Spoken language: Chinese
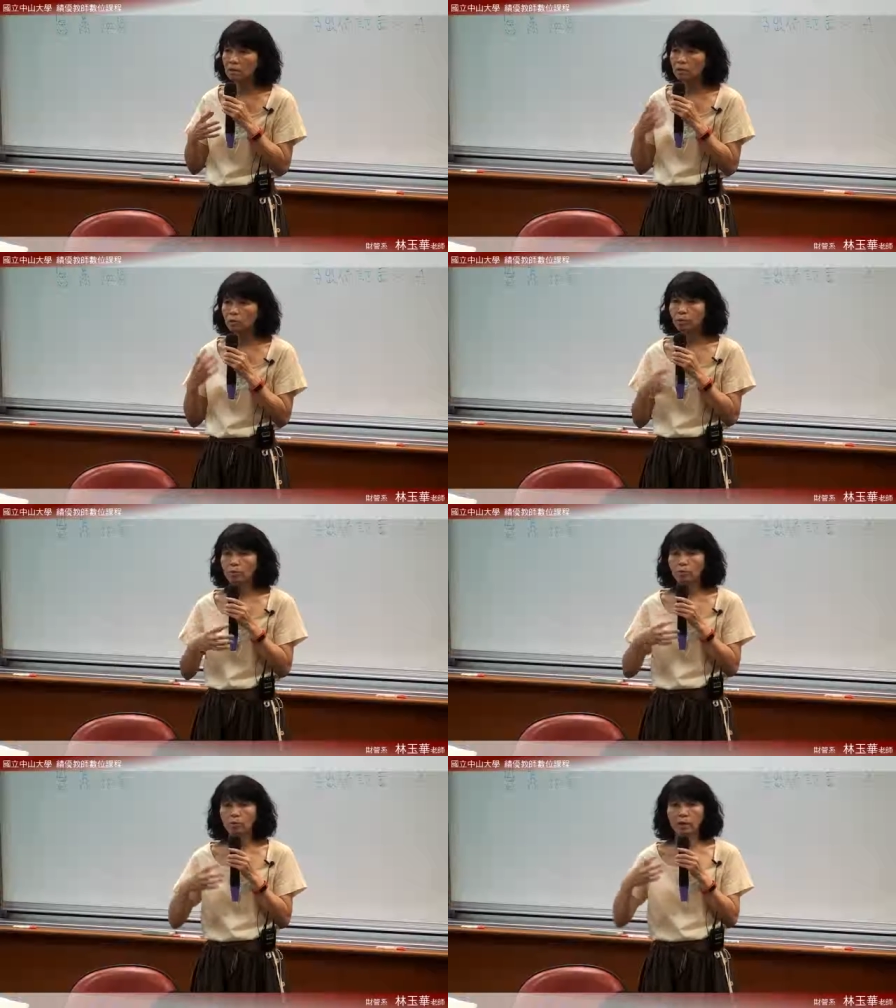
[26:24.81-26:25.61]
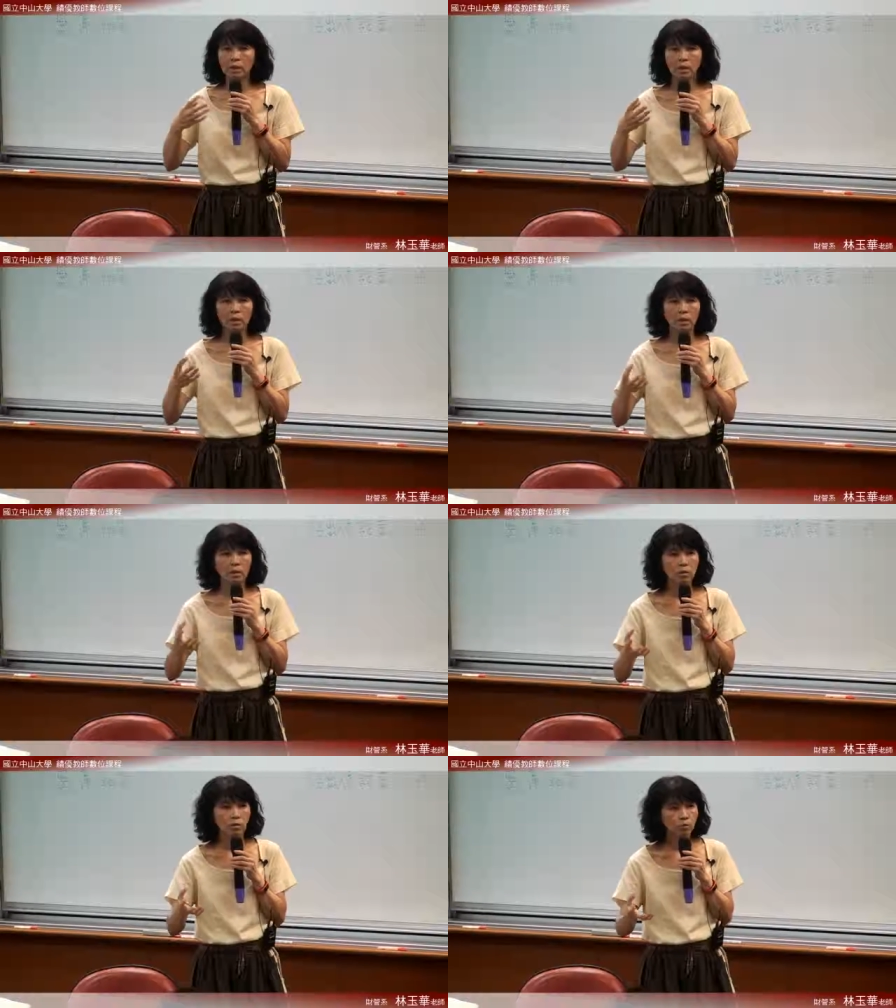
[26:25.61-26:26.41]
你就必须还给
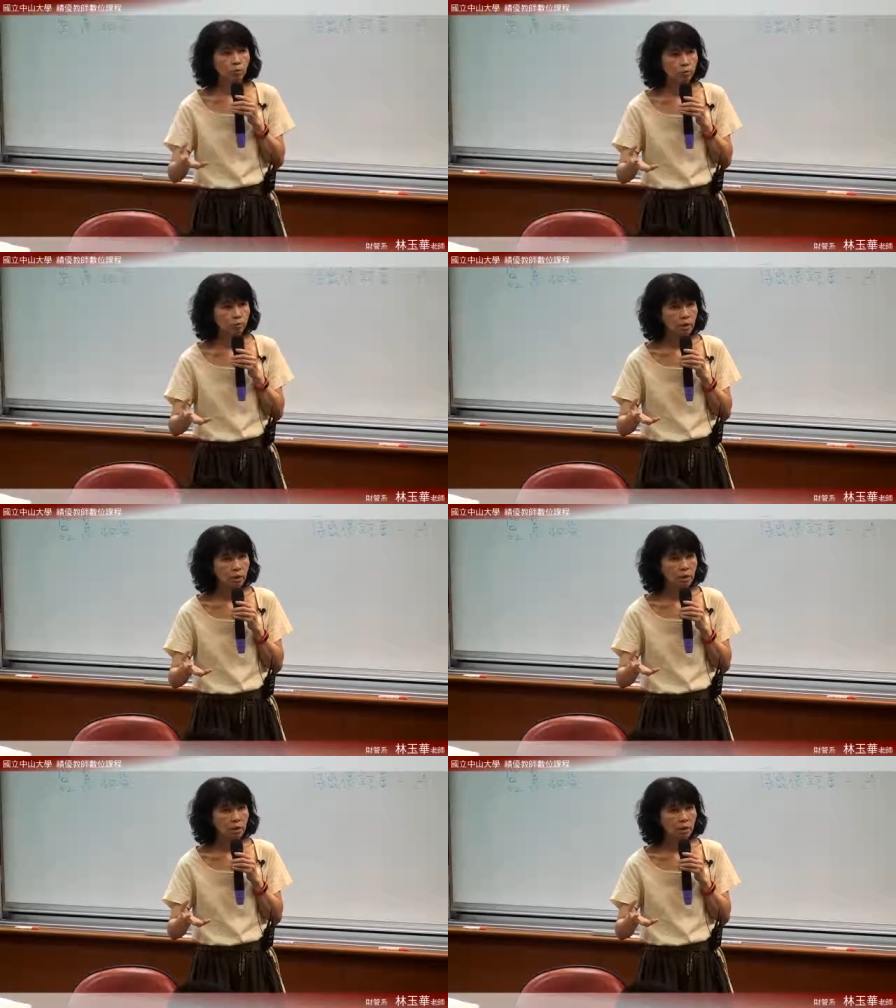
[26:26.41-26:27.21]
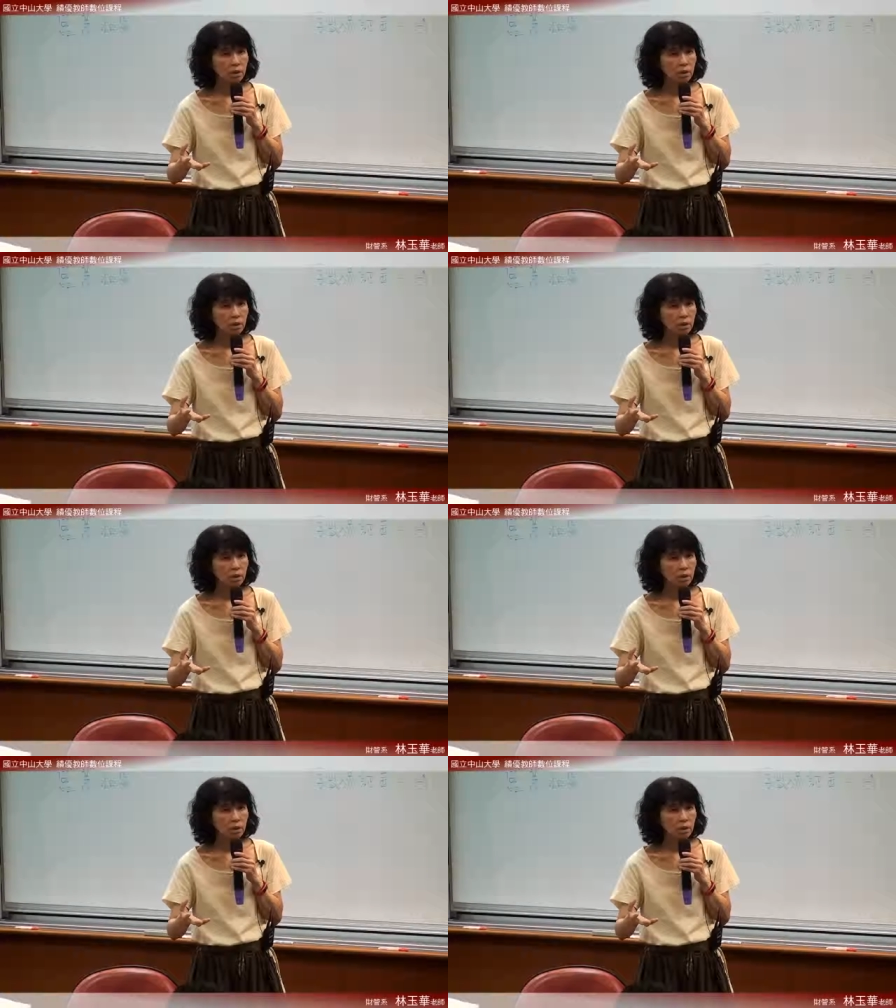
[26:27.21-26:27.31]
出租人，